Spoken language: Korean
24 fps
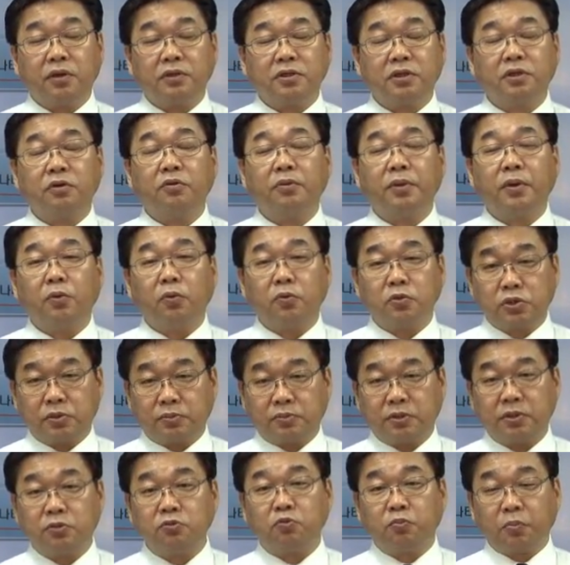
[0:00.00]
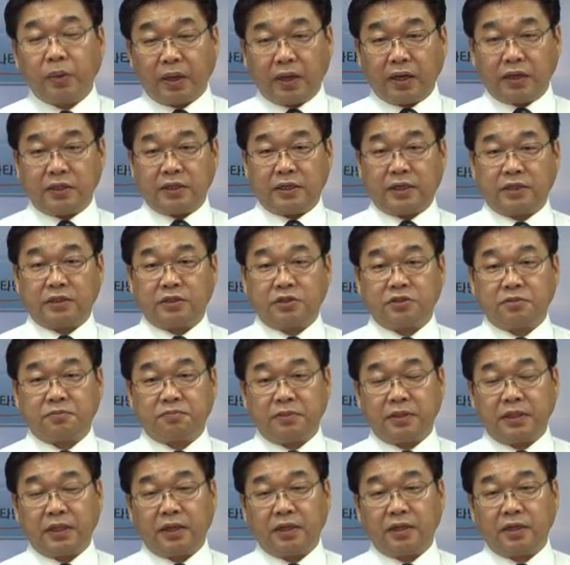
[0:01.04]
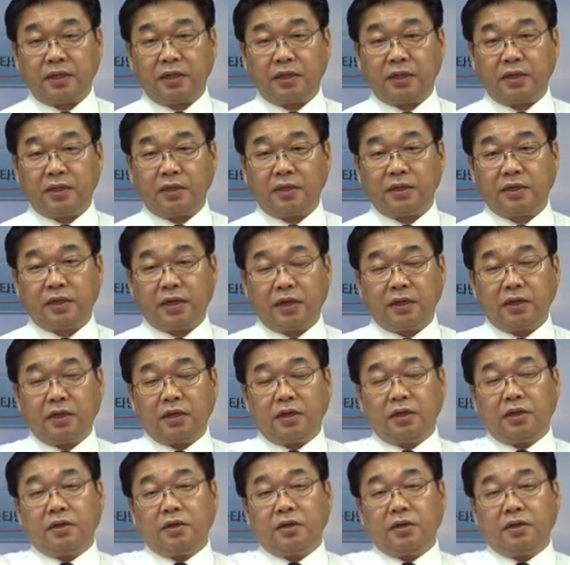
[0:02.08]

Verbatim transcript: 1550, 1600까지 가졌습니다 그러니까